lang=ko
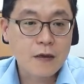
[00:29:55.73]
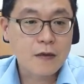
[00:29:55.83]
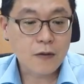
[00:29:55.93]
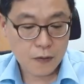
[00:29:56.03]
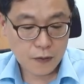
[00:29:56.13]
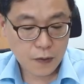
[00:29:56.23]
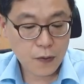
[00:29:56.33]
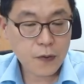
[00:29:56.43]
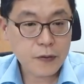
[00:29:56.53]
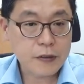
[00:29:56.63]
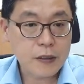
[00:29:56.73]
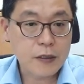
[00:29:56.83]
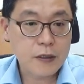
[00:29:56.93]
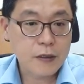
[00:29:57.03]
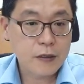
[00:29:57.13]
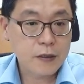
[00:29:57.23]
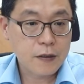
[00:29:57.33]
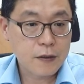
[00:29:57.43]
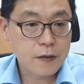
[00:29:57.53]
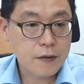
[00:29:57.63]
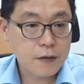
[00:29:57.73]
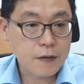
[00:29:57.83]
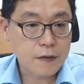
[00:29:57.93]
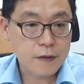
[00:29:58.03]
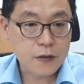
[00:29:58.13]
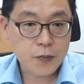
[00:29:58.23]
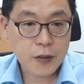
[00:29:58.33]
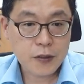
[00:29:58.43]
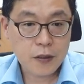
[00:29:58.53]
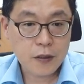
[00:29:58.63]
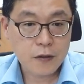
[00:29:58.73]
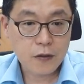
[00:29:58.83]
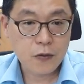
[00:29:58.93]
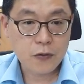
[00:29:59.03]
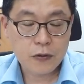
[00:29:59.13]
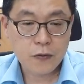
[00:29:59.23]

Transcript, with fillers: 그리고, 그리고 이제, 어, 처음에 이제 널,